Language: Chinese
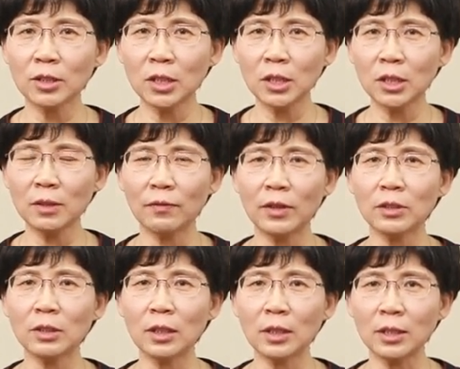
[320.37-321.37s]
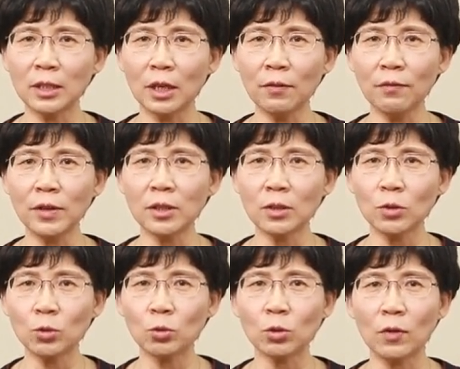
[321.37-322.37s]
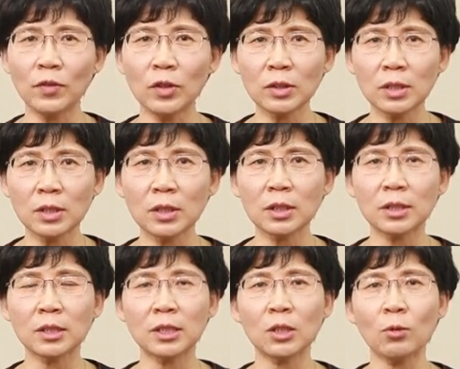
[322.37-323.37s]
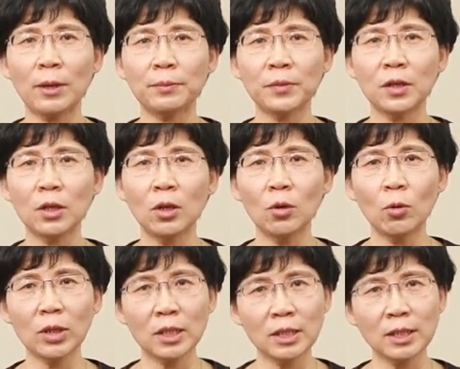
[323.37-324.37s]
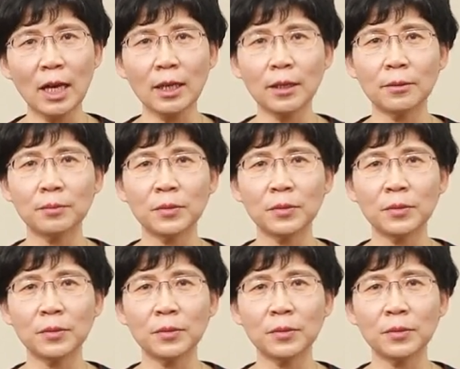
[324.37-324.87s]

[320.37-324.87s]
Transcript: 气分症、营分症、血分症四个阶段或者四大类，